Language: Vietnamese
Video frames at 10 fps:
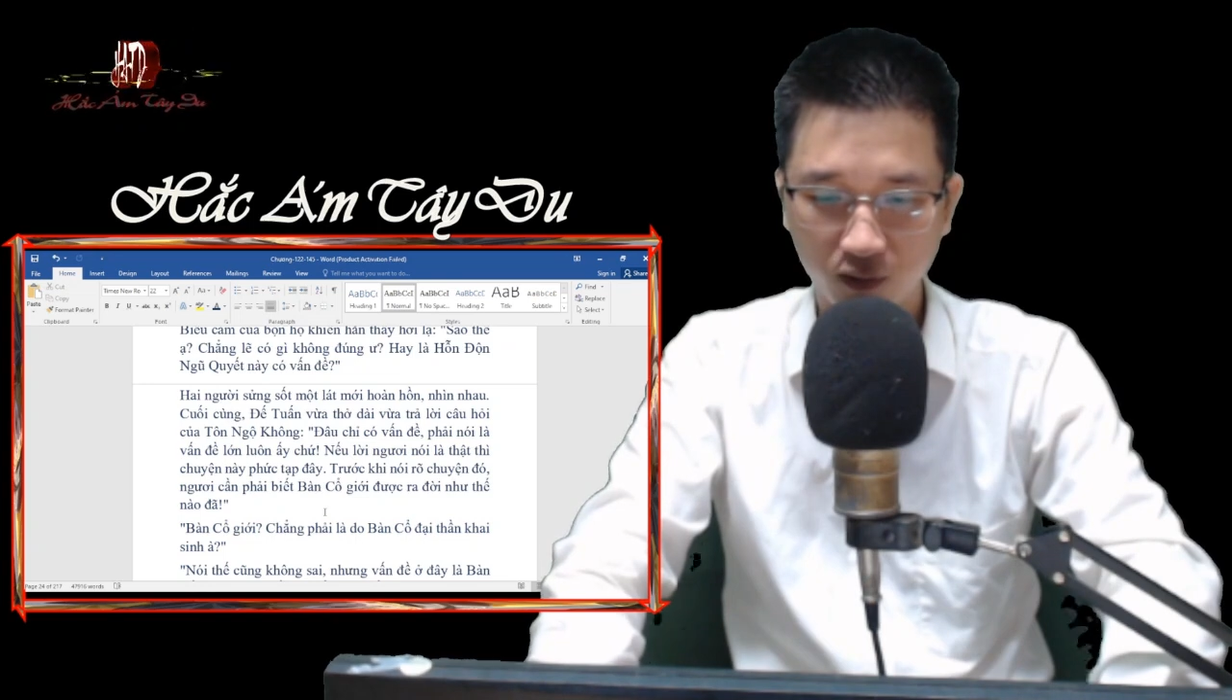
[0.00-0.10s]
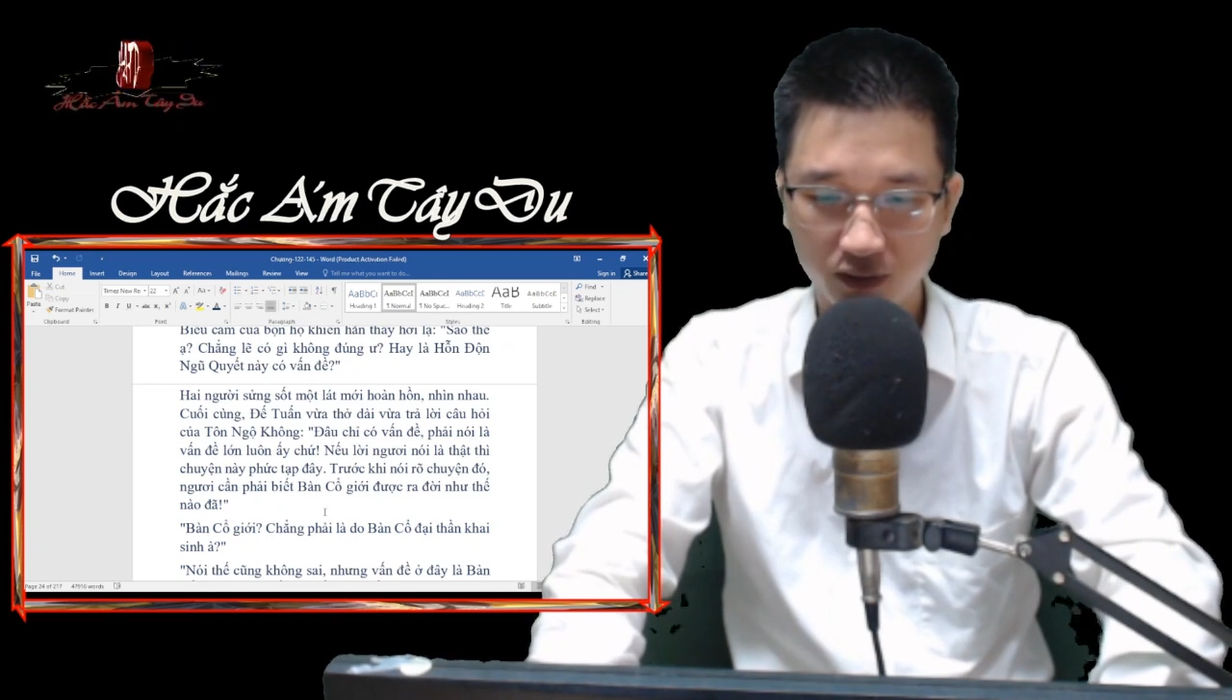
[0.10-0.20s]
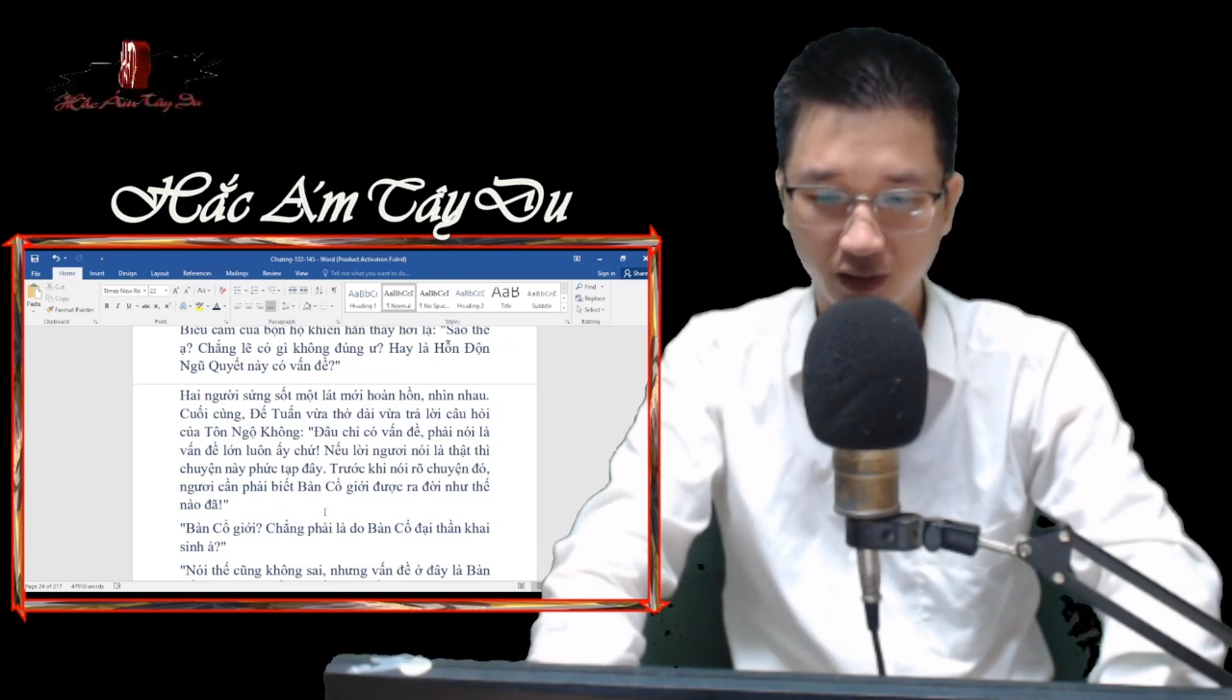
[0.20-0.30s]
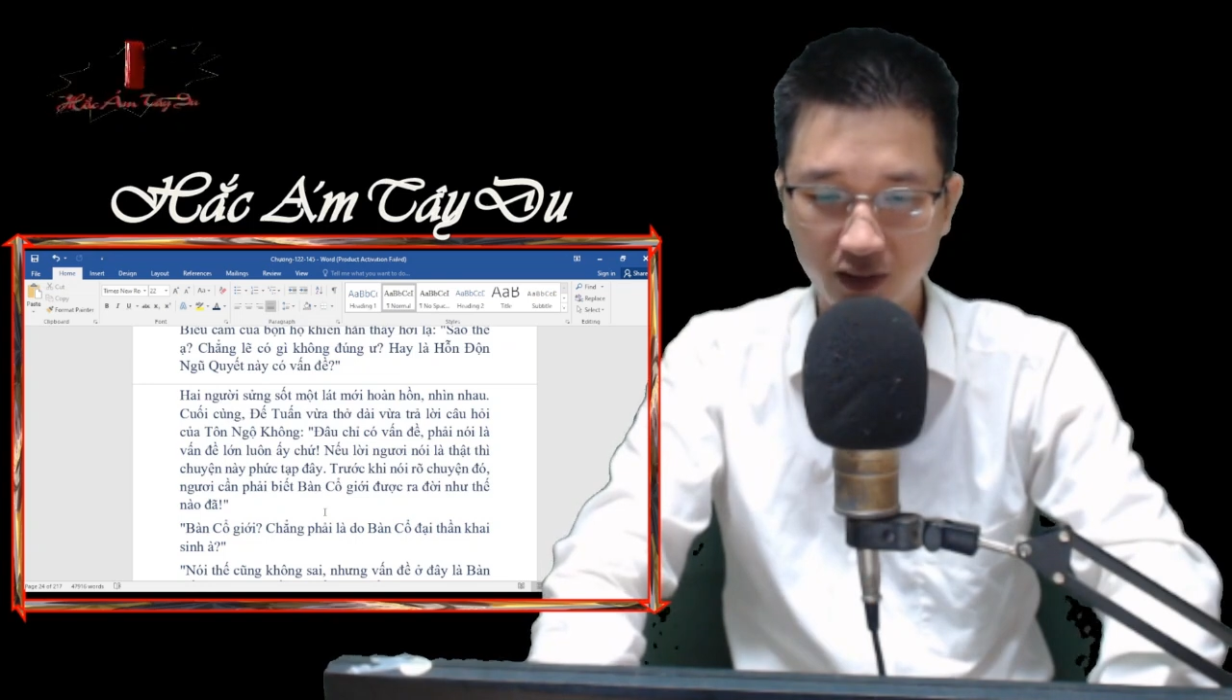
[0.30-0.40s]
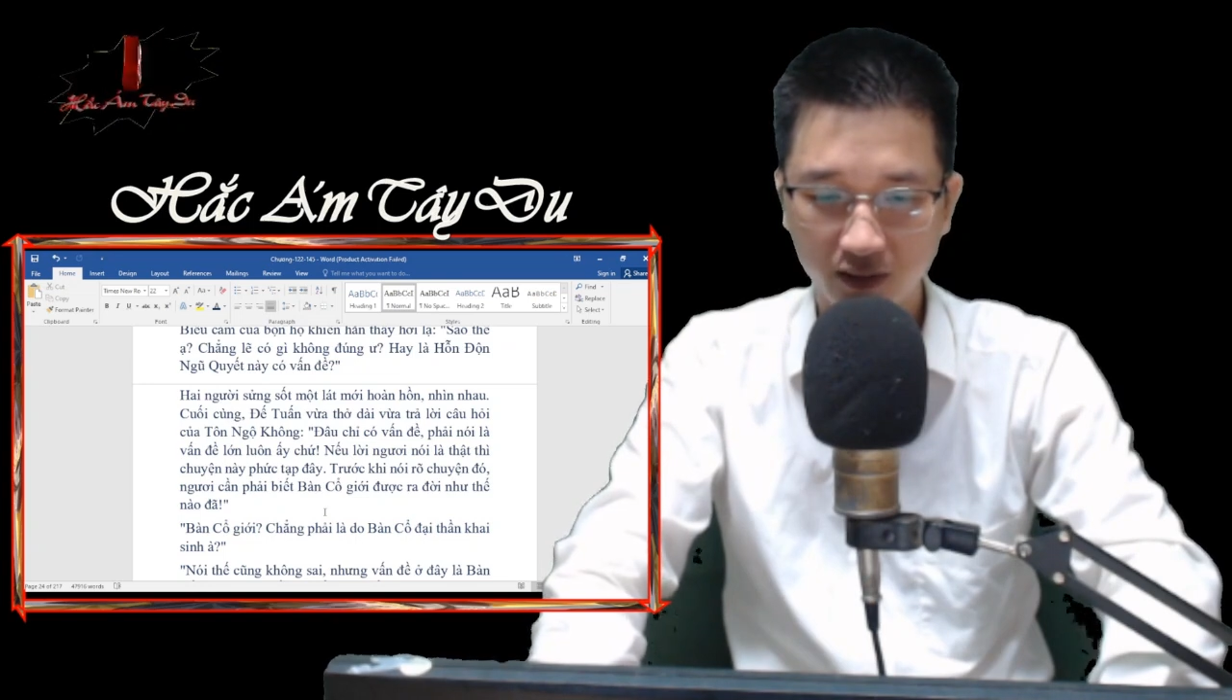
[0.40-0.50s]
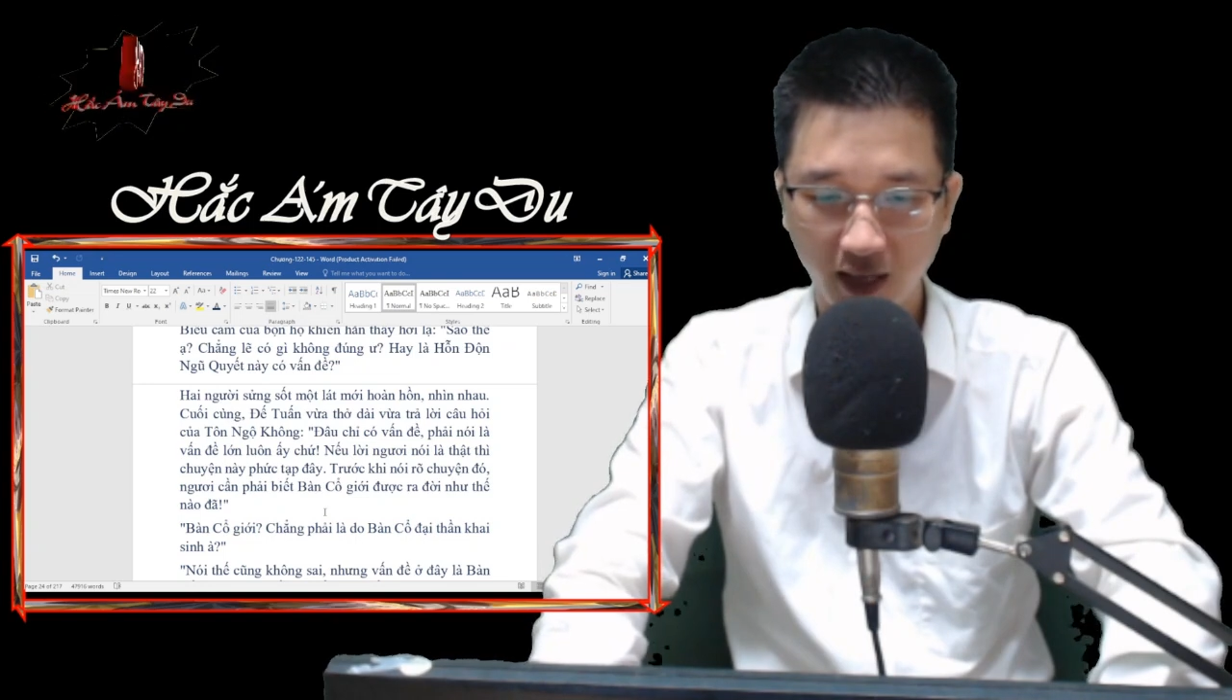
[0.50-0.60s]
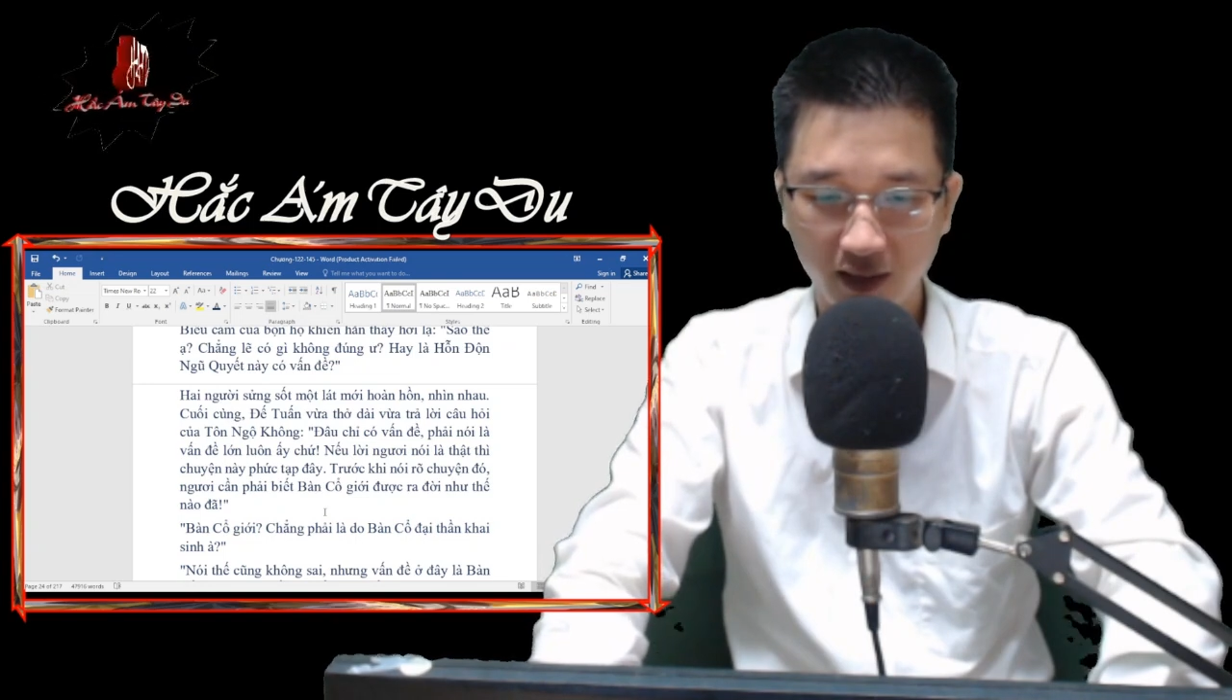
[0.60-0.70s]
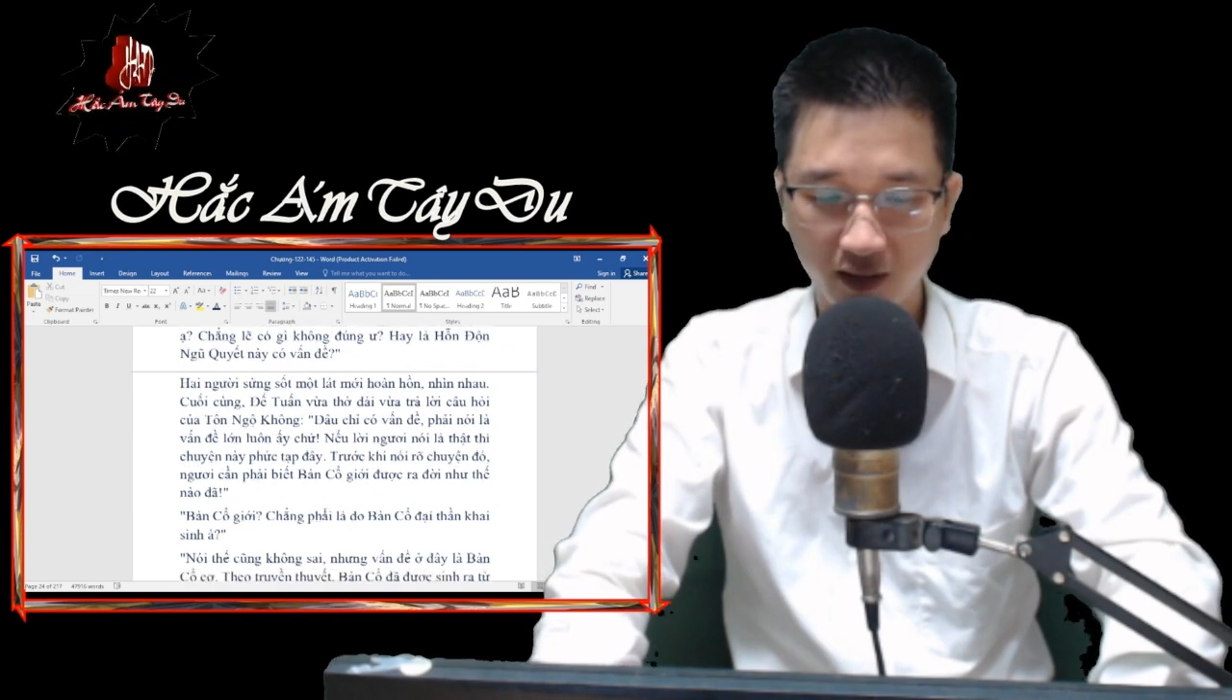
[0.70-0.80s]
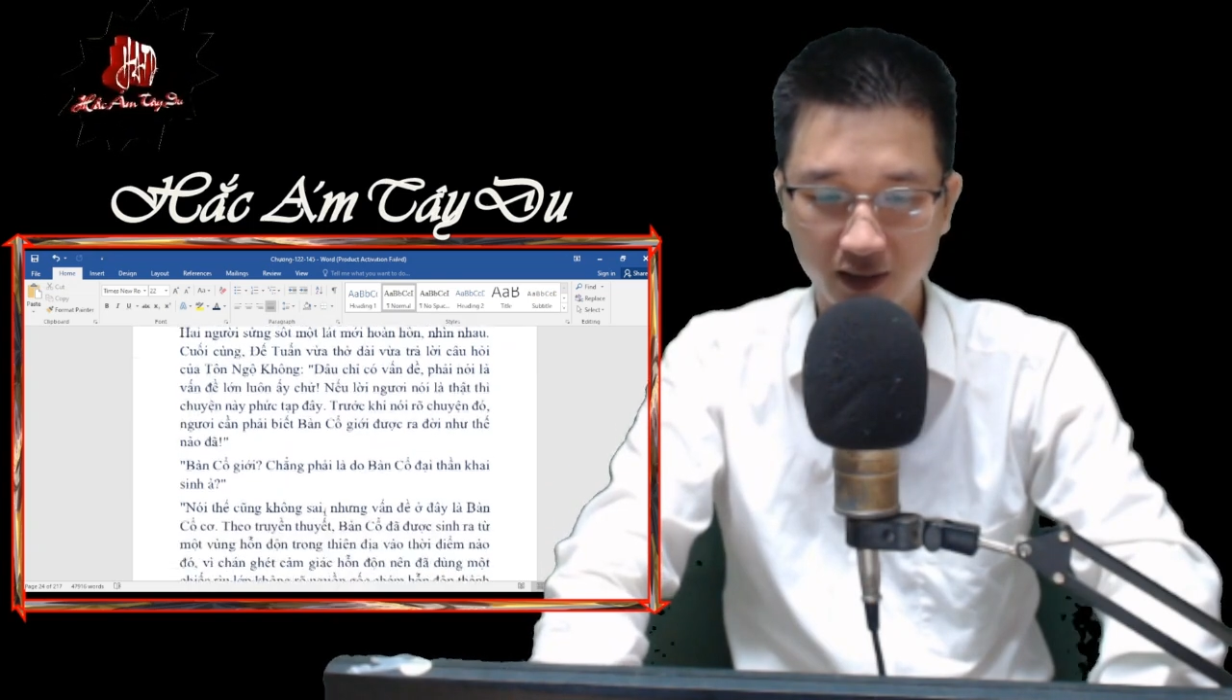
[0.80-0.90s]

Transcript: cổ giới được ra đời